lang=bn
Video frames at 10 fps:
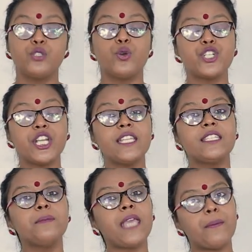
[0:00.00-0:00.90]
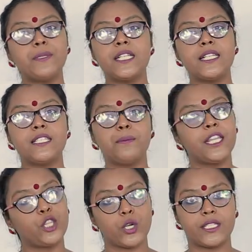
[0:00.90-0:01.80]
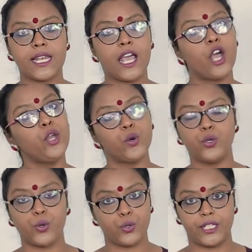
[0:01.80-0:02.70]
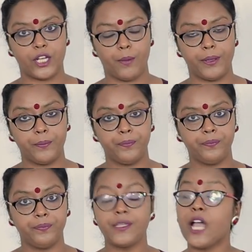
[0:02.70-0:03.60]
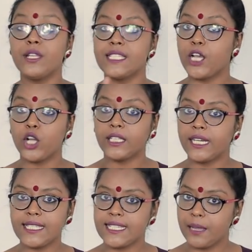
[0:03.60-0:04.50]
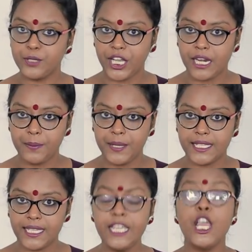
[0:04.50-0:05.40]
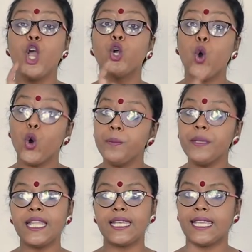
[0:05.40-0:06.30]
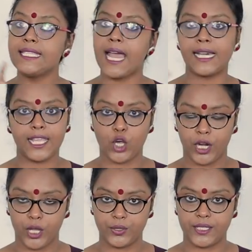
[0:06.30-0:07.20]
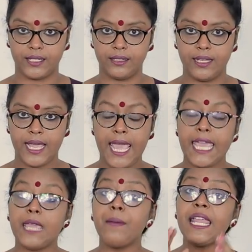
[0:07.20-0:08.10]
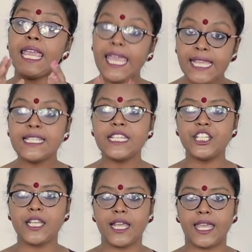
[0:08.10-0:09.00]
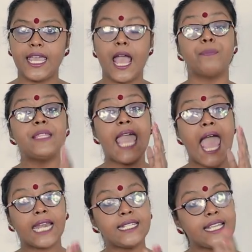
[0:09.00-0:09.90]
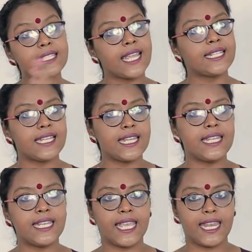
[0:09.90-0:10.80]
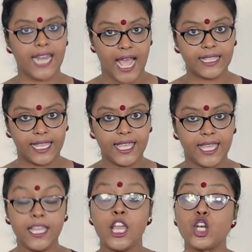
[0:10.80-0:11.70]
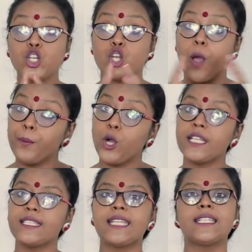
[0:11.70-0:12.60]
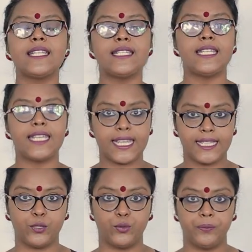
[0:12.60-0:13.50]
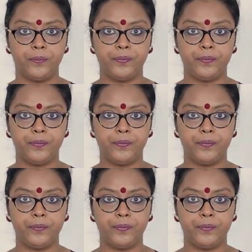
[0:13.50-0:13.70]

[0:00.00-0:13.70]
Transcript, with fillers: সোশ্যালিজম ক্যাপিটালিজম নিয়ে তর্চা না হয় অন্য কোনো দিন হবে তাহলে যে কথাটায় ছিলাম সেখানে ফিরে যাই কর্মীদেরকে ছাঁটাই করা হচ্ছে এবার এই জিনিসটাকে আপনি একটা সেক্টরের নিরিখে না দেখে সবকটা সেক্টরের নিরিখে দেখুন